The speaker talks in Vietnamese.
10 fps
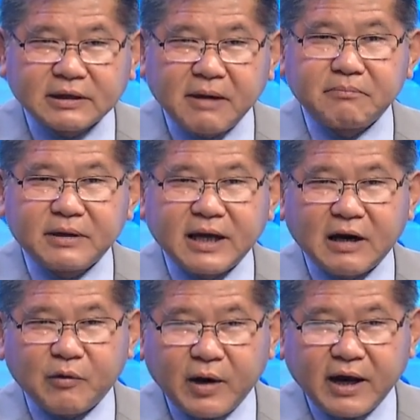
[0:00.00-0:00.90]
tiệm bên
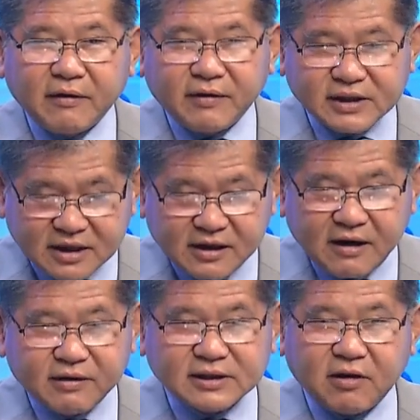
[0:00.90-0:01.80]
Delaware và sửa
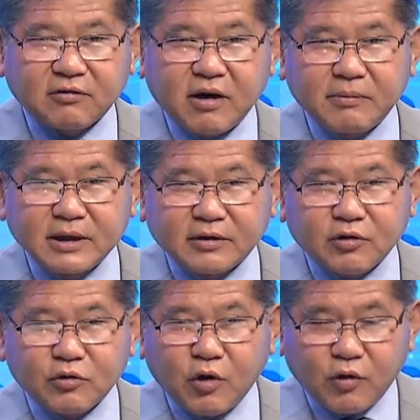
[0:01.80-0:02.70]
và sau đó bây giờ nó
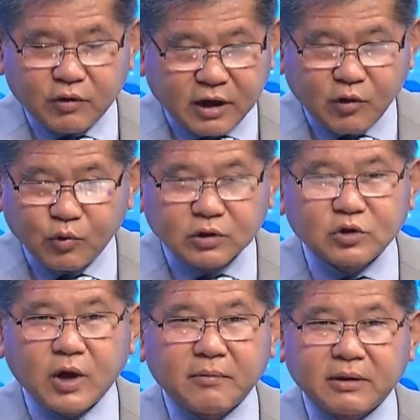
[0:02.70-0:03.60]
đổ ra đủ thứ
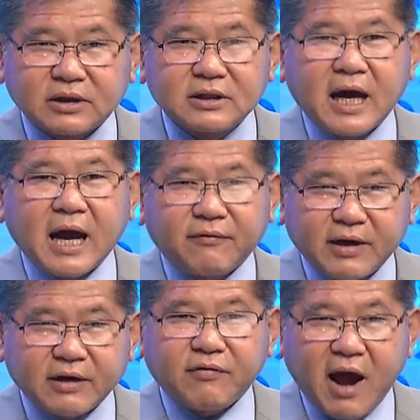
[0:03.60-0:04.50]
chuyện mà chưa ai
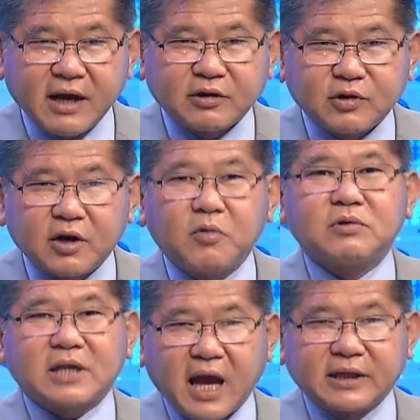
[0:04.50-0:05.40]
verify được chuyện đúng
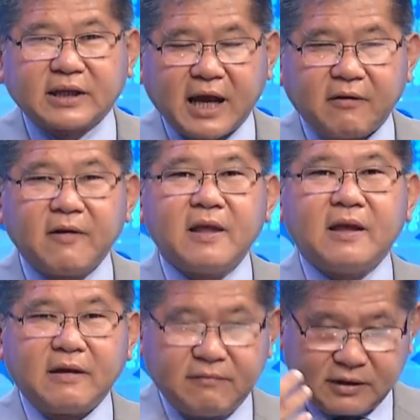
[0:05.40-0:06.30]
sai như thế nào
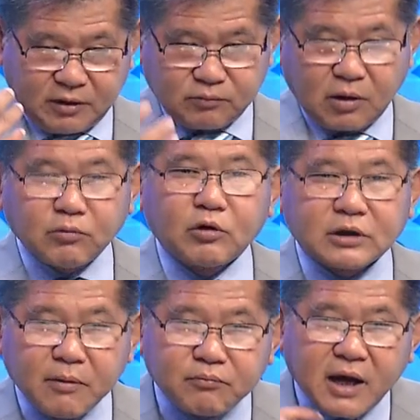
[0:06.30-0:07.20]
và tổng thống Donald
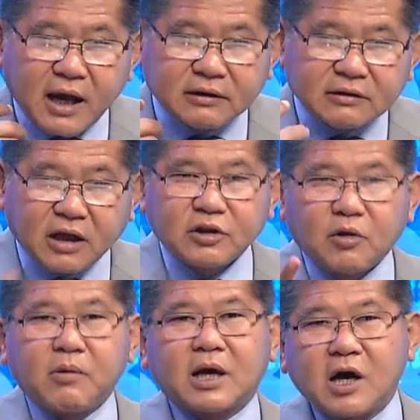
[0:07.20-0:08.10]
Trump đã tận
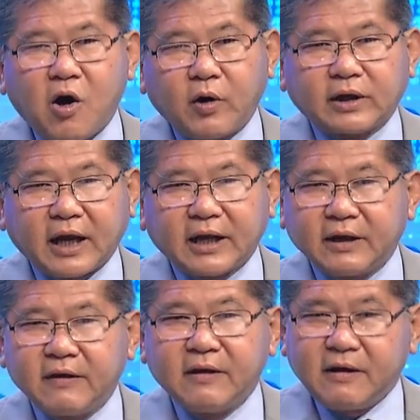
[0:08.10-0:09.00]
dụng cái cơ hội này
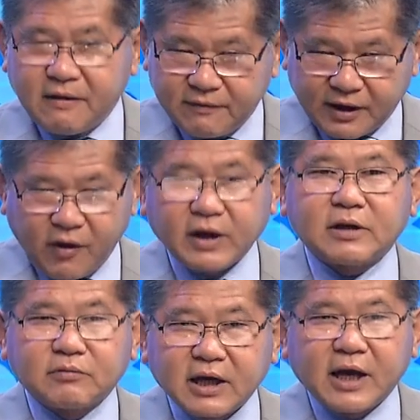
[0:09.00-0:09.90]
và nói
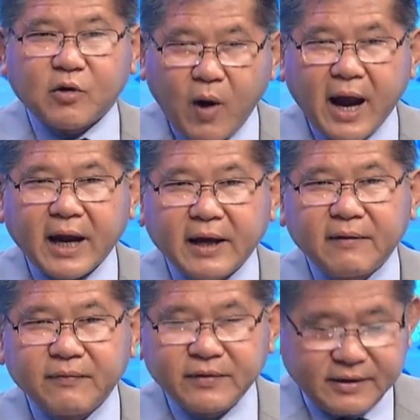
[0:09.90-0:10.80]
trong những ngày qua
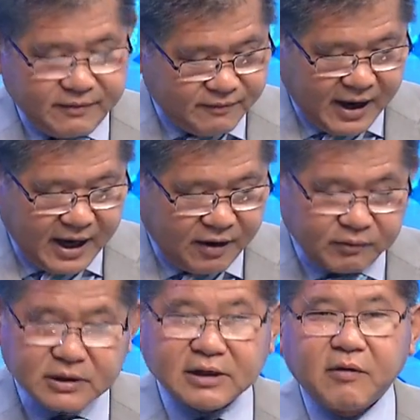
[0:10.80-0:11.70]
và hôm
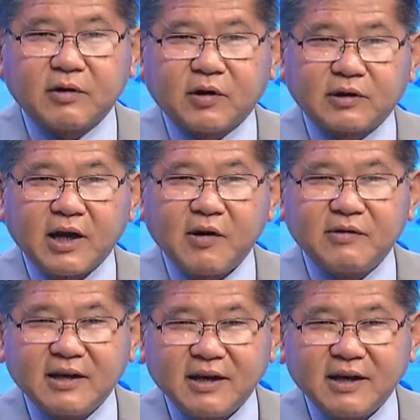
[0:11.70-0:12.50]
thứ sáu vừa rồi thì ông